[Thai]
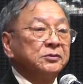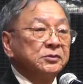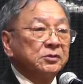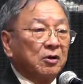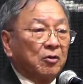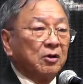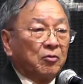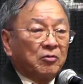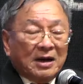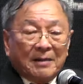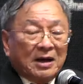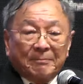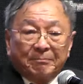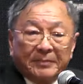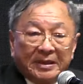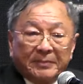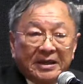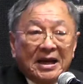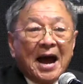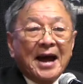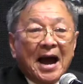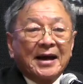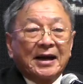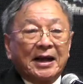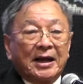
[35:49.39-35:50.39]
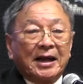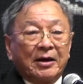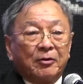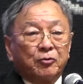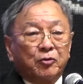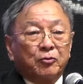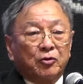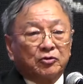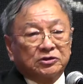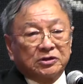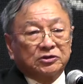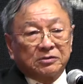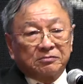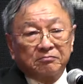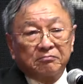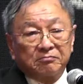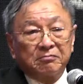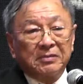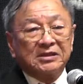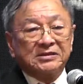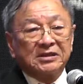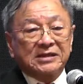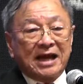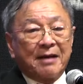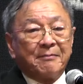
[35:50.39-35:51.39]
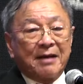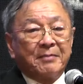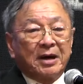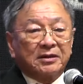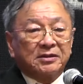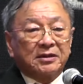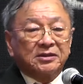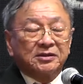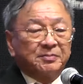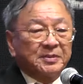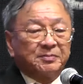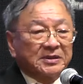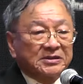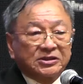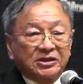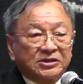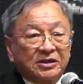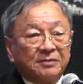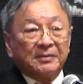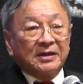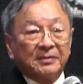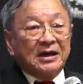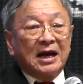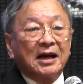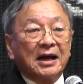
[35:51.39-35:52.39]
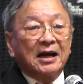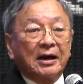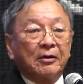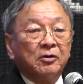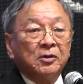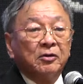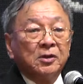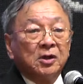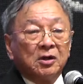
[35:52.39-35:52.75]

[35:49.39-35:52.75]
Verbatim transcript: เรารับไม่ได้แล้วเราจะไม่สามารถที่เผชิญมันได้แล้ว